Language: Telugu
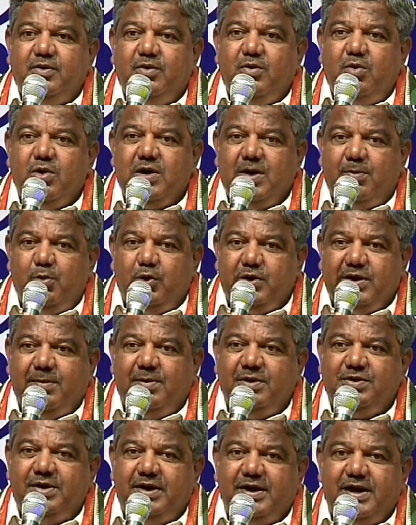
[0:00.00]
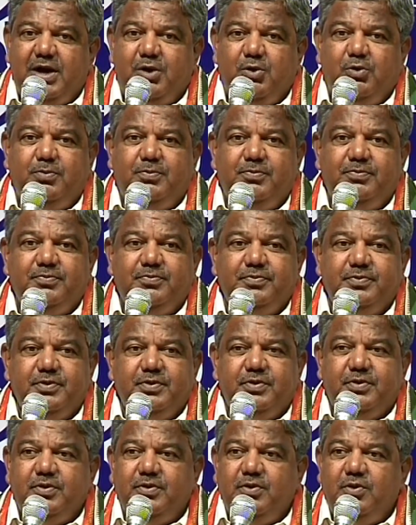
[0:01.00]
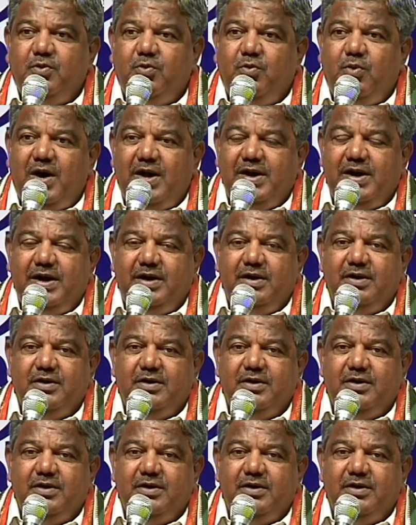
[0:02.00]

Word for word: ఒక ముఖ్యమంత్రి గారు వారి